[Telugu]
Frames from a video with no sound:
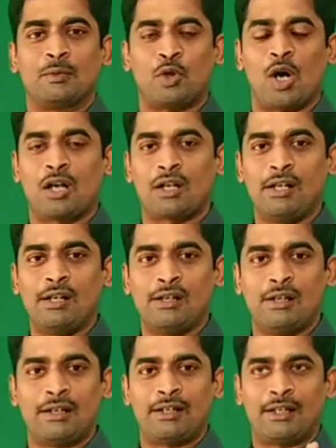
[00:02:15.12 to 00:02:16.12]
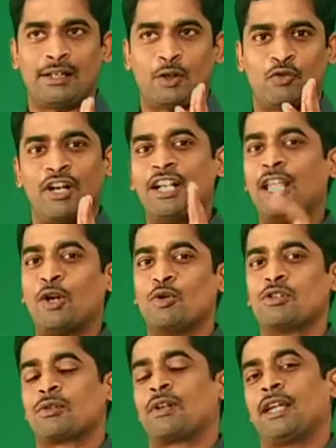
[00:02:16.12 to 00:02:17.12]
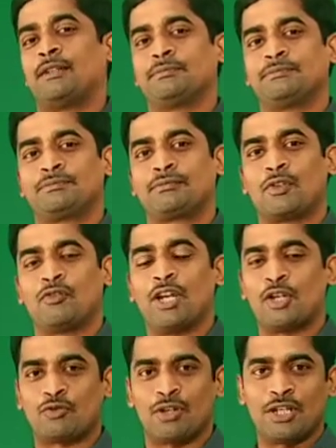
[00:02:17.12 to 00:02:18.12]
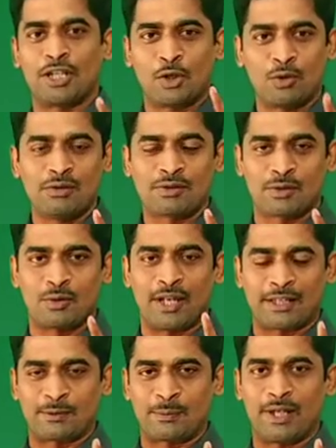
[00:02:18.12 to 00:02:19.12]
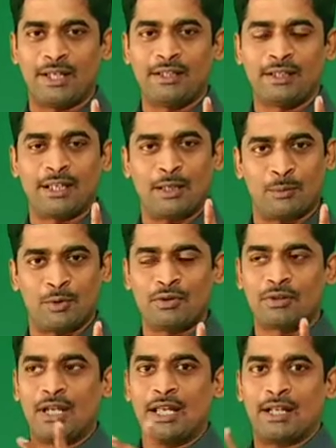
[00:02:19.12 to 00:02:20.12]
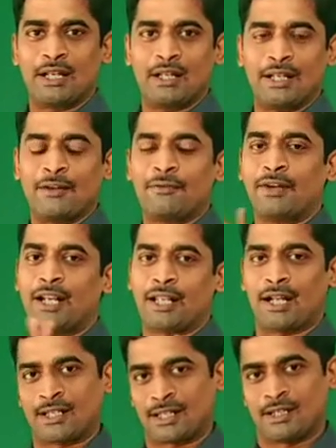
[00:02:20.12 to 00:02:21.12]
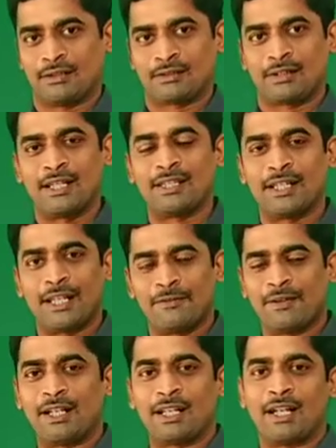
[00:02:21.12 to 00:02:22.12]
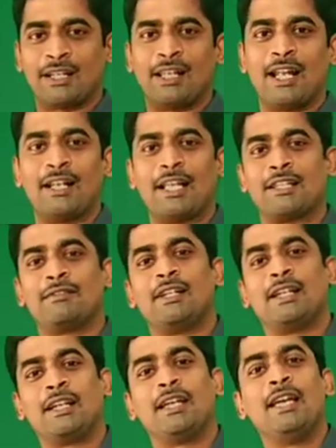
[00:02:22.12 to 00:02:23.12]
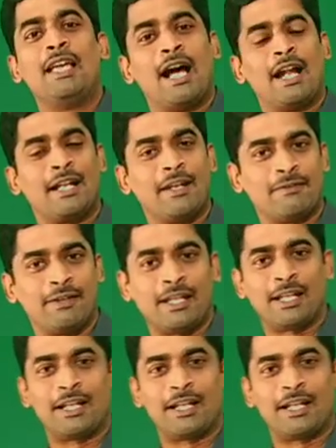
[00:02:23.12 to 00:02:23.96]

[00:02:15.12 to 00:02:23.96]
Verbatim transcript: టోటల్ ట్వంటీ రూల్స్ ఉన్నాయి వీ హ్యావ్ ట్వంటీ రూల్స్ టు ఎక్స్ప్లెయిన్ అబౌట్ డిఫినెట్ ఆర్టికల్ అయితే డెఫినెట్ ఆర్టికల్ అంటే అర్థం ఏంటి ఆ డెఫినెట్